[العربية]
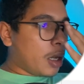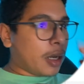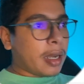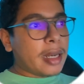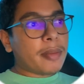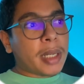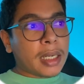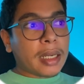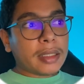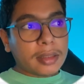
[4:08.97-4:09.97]
راه غالبا
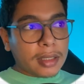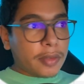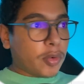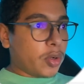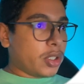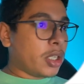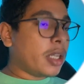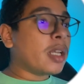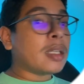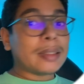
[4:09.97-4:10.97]
هنا غادي تصادفوا
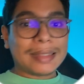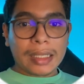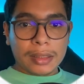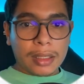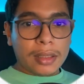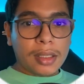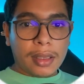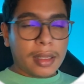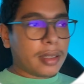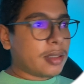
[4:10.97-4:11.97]
20 حتى اكثر
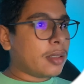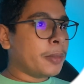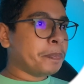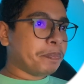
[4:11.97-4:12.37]
30